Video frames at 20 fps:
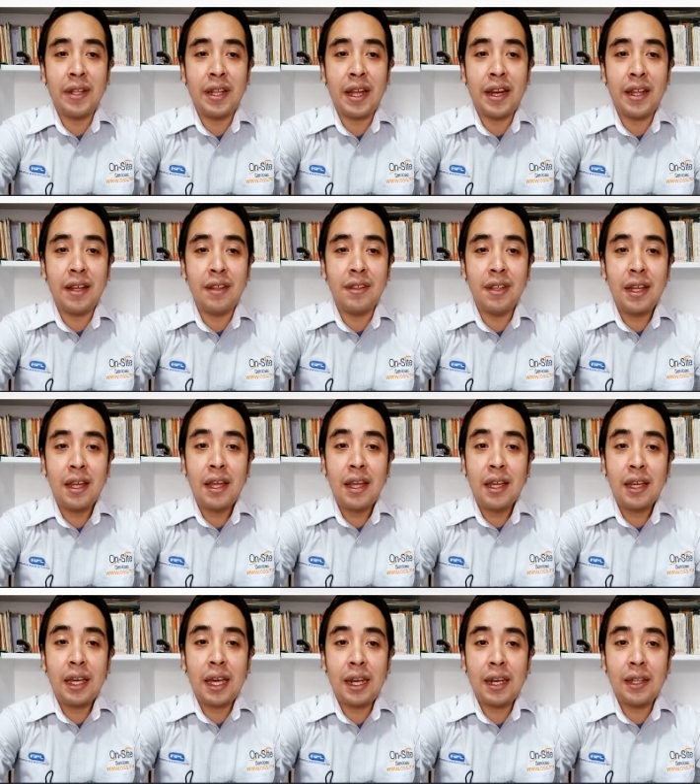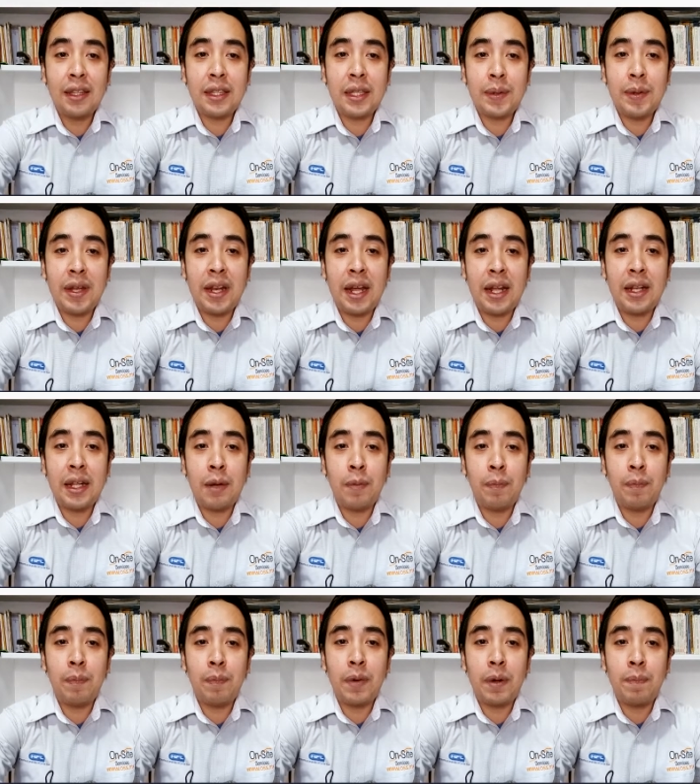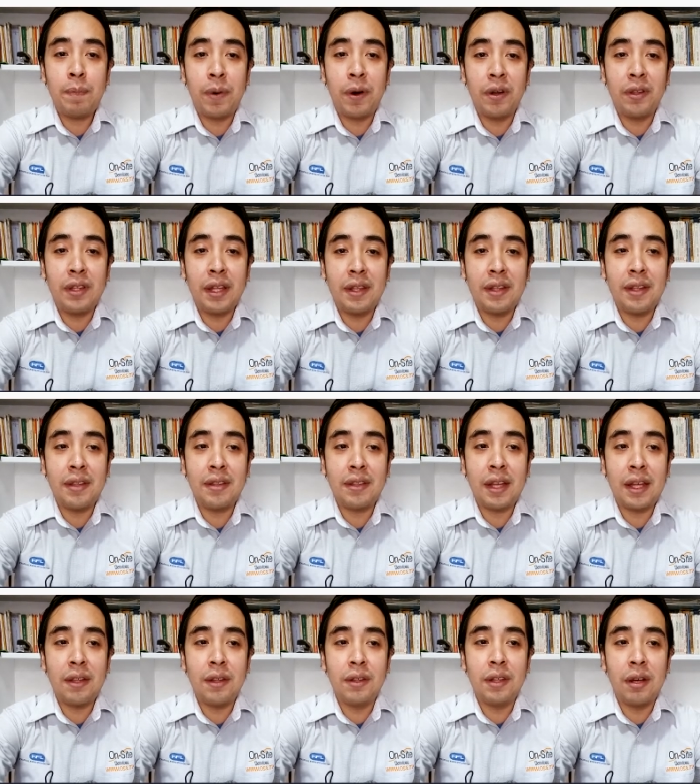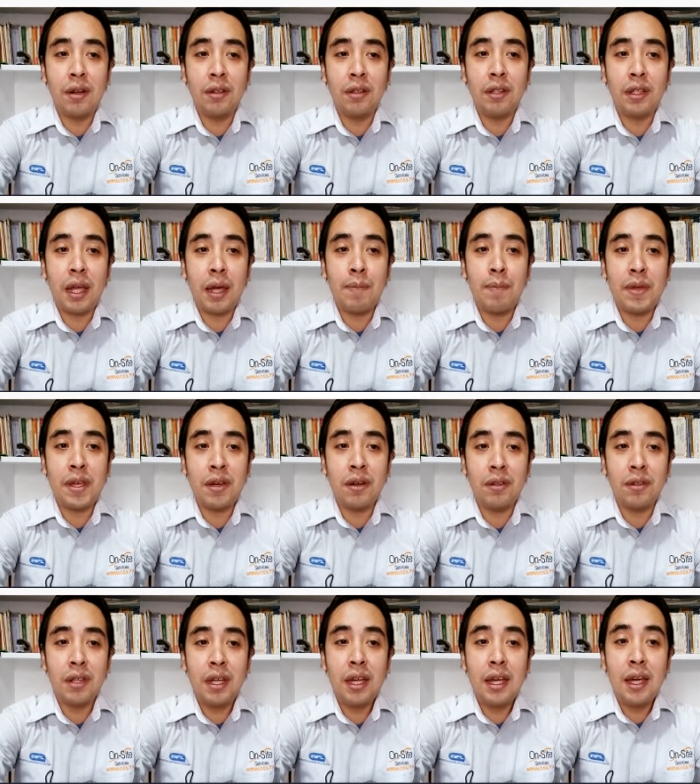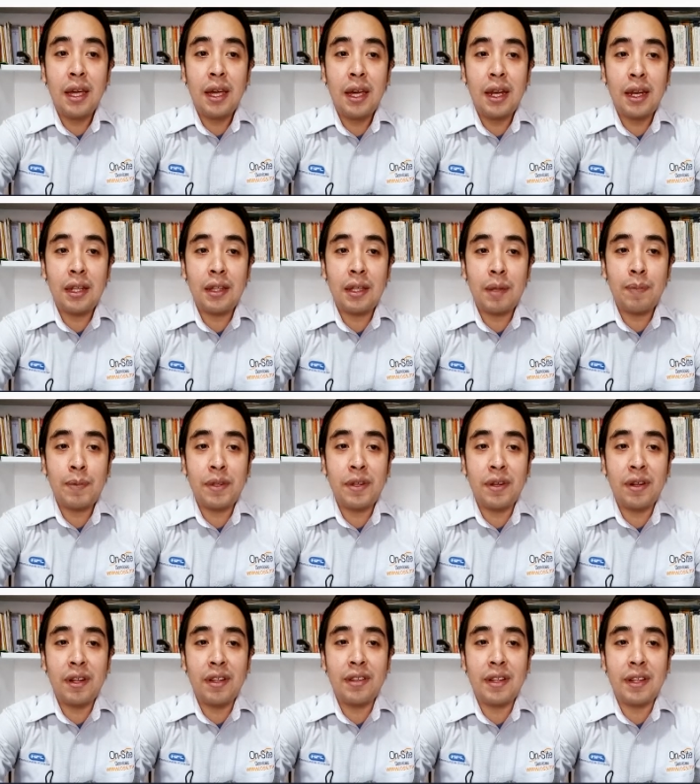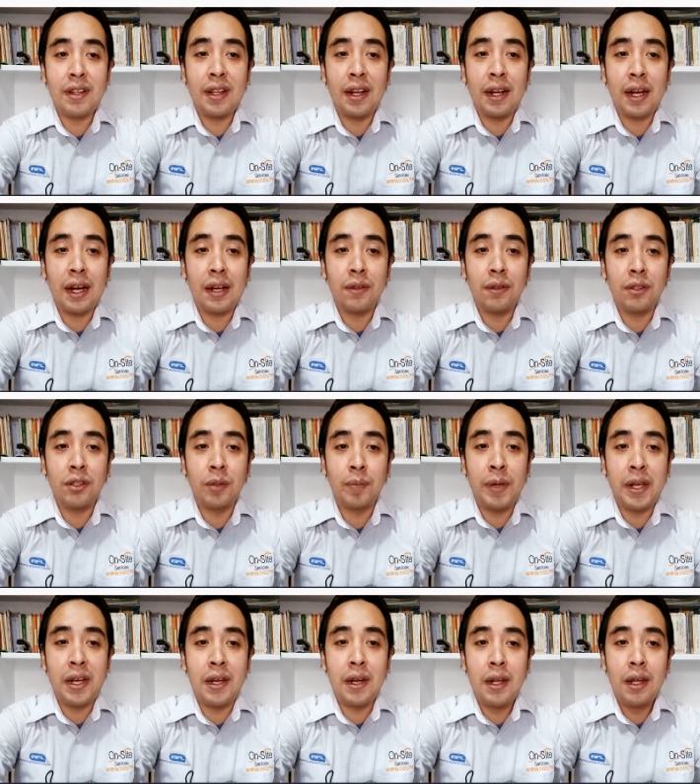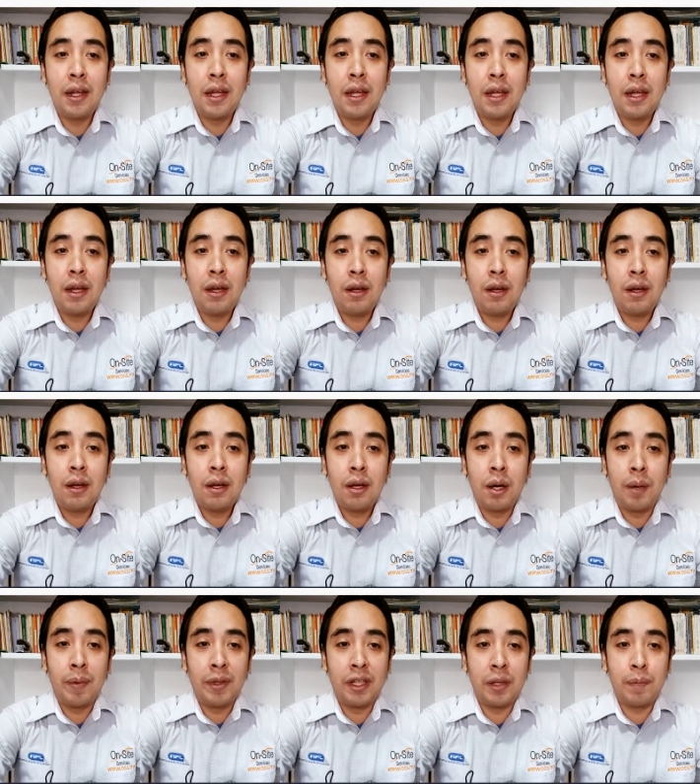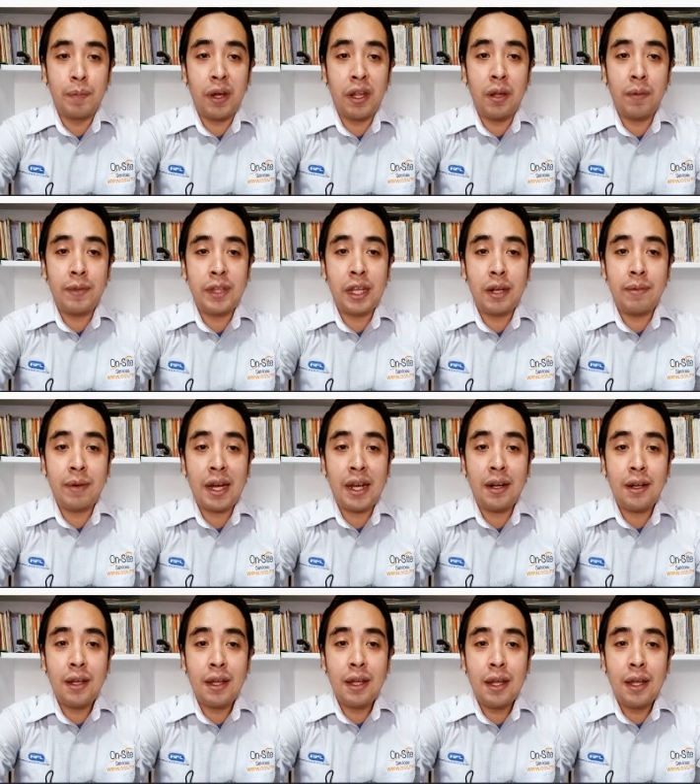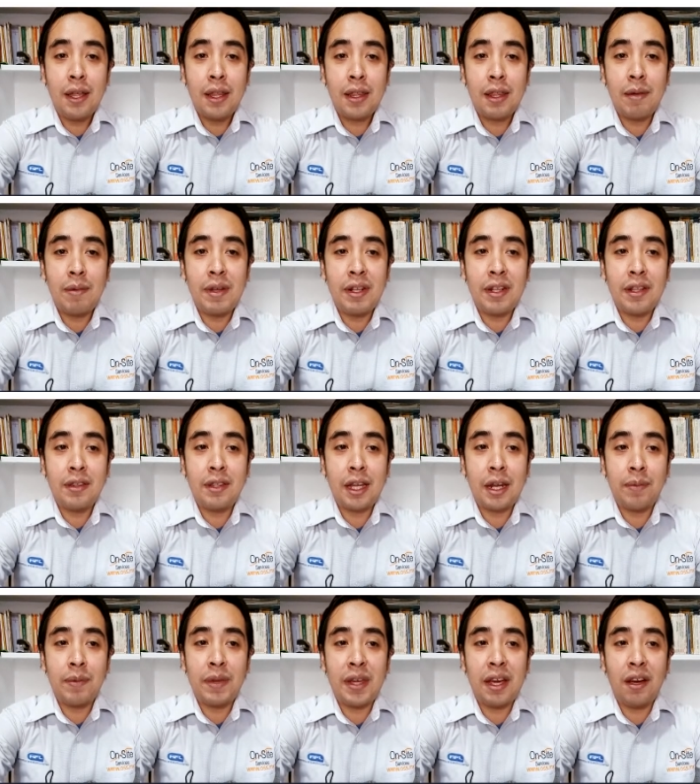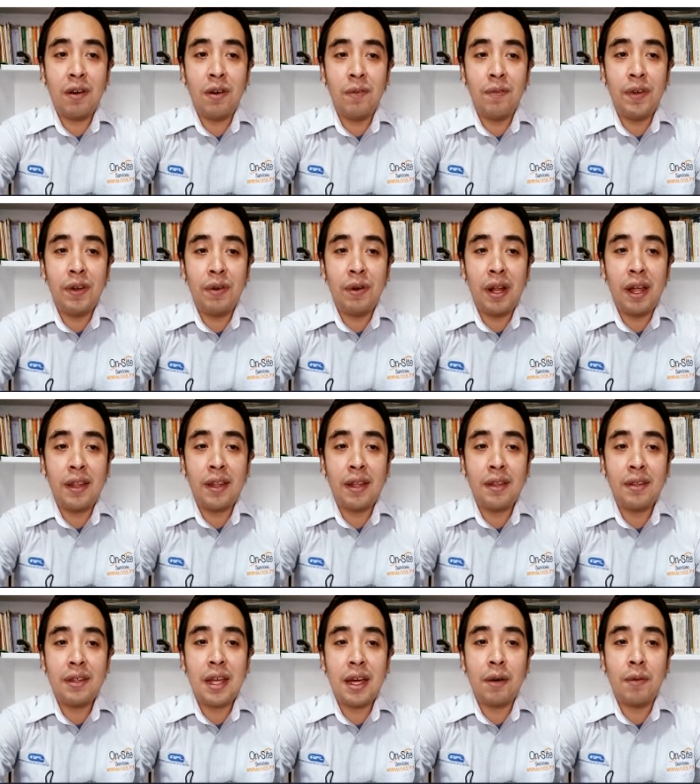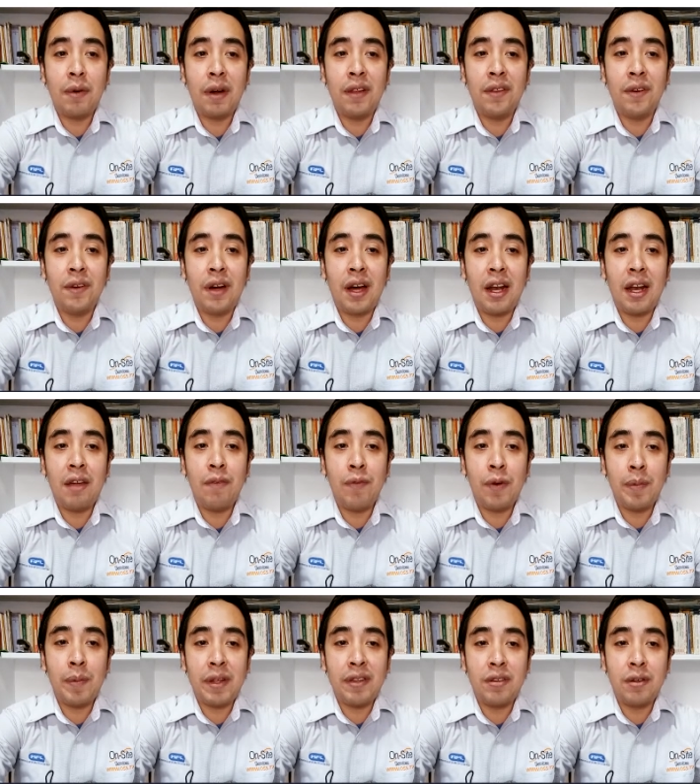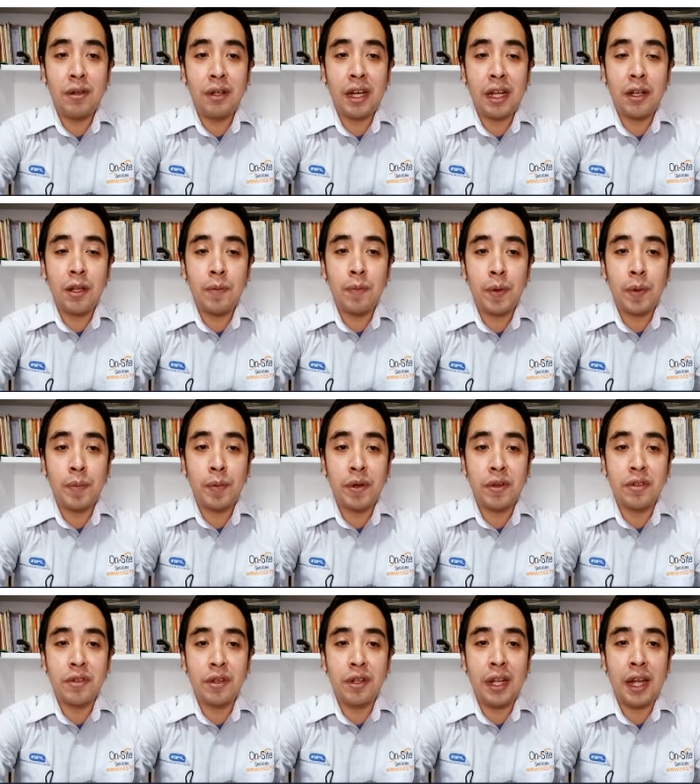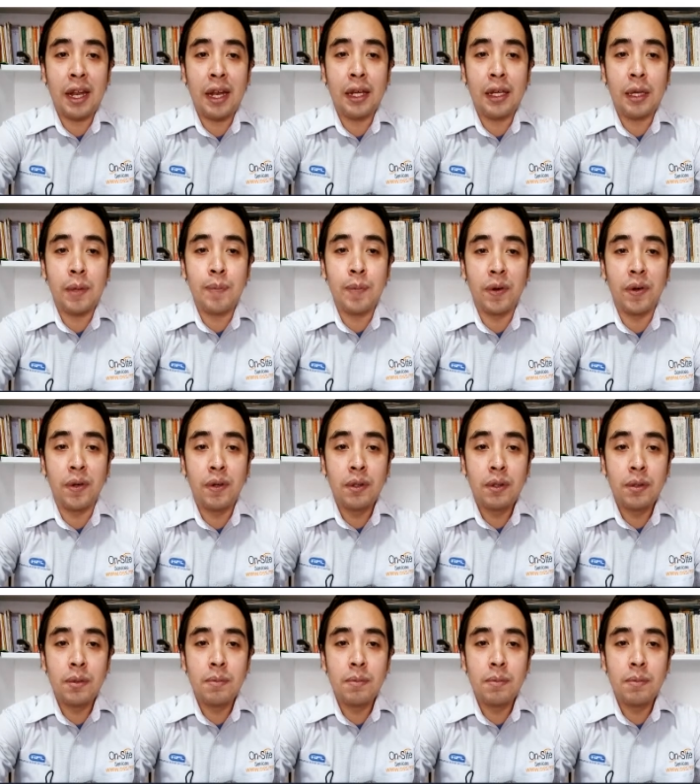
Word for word: binarias que recibirán el reporte de estado de los envíos y recepciones en el GARD 8000. Como se puede observar, deben de estar bien configuradas de acuerdo a la información que nos proporciona el equipo.